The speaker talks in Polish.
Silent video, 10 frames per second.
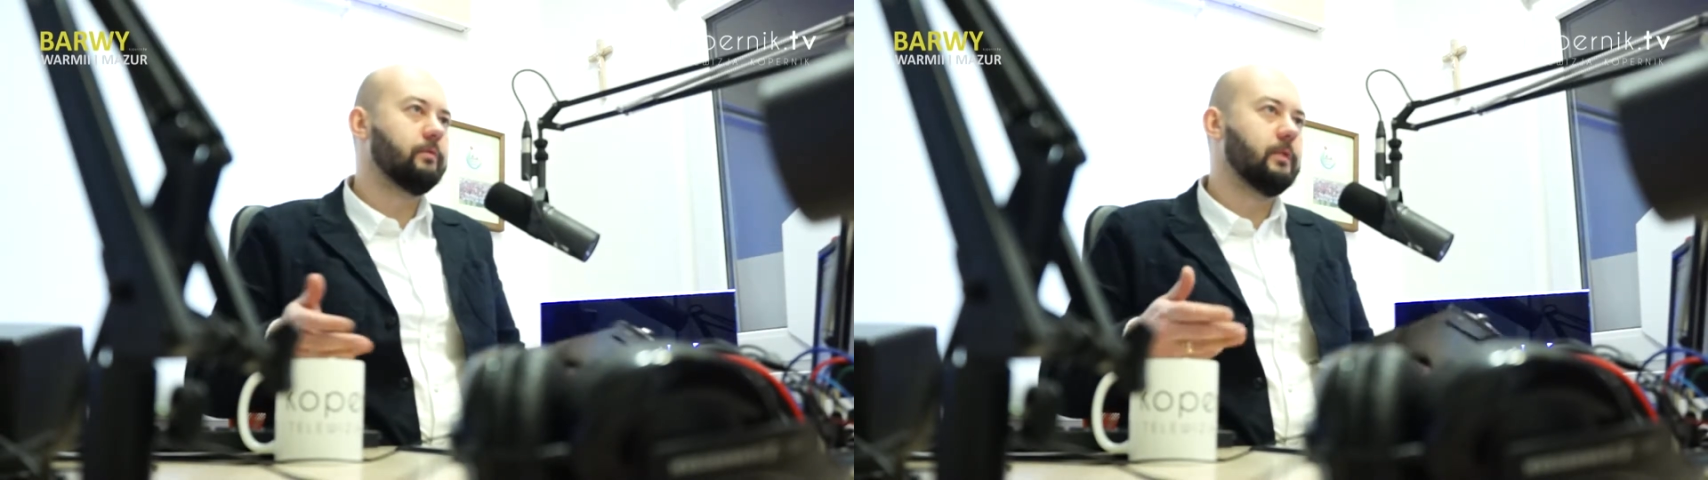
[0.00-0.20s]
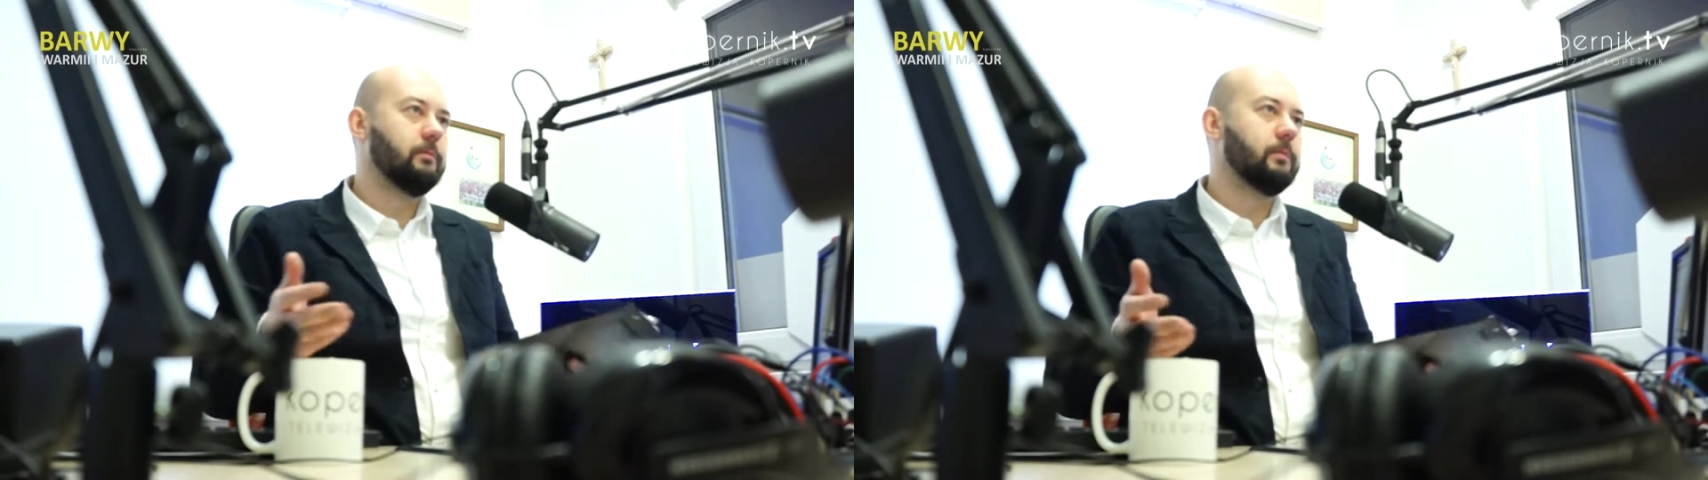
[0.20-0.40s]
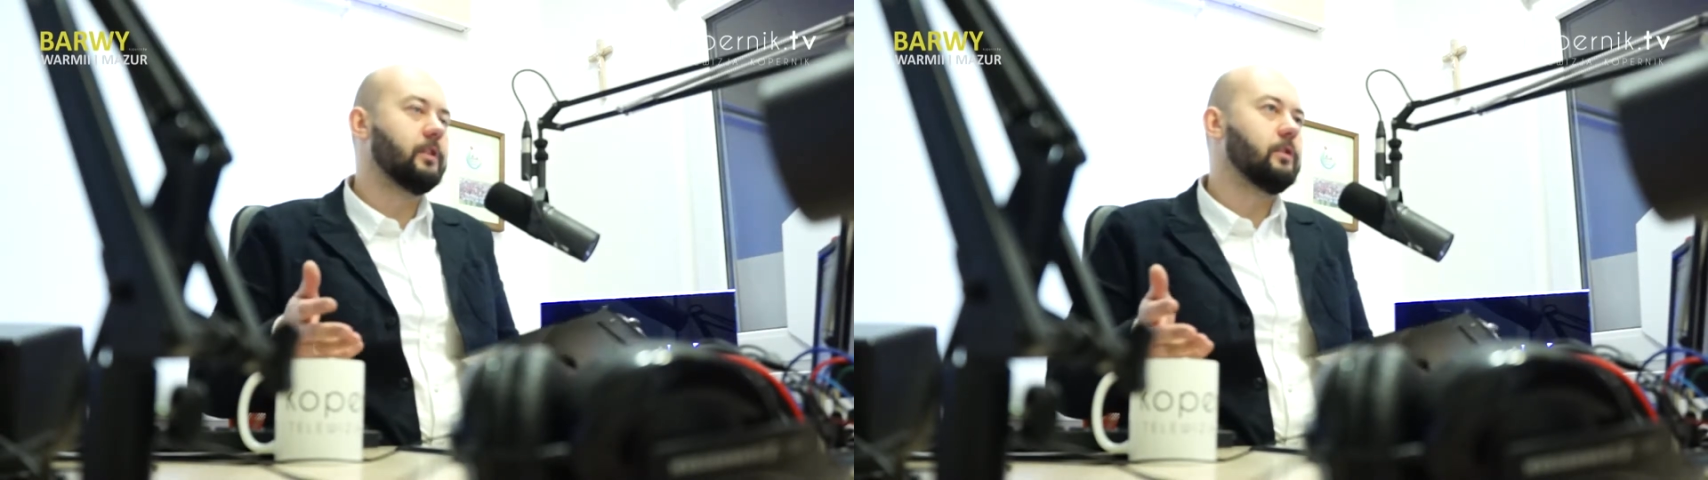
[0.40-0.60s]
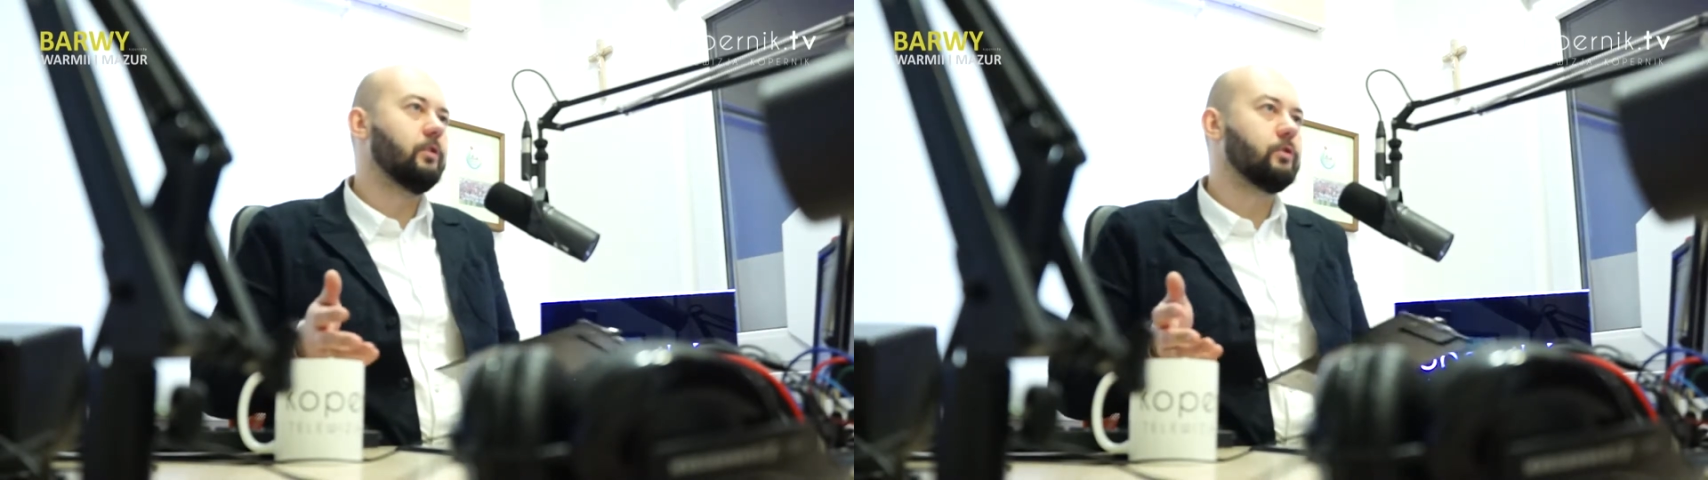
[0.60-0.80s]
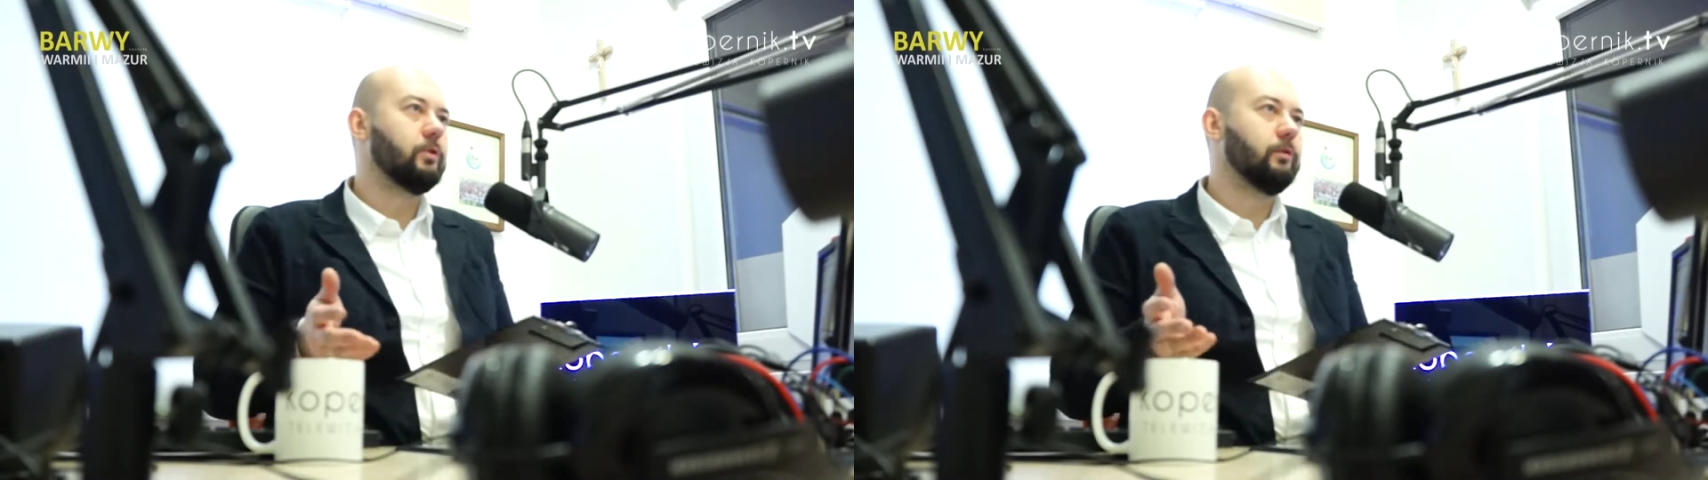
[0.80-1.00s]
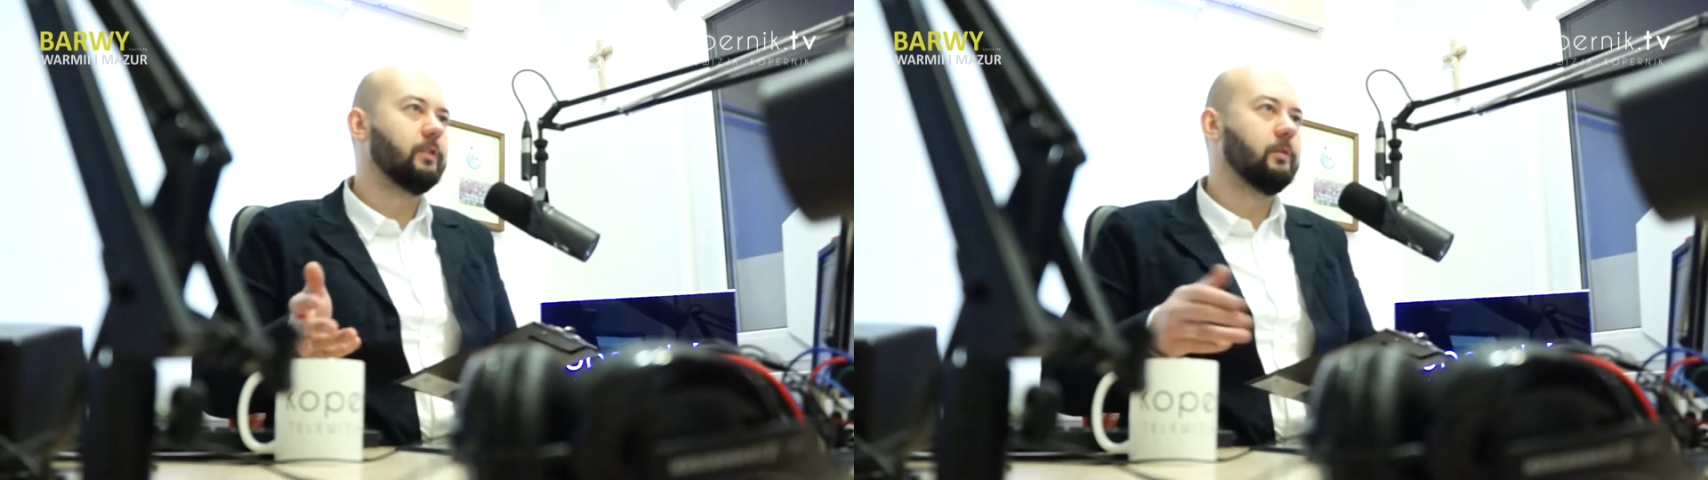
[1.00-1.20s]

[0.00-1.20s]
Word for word: tam bardziej kosztowna,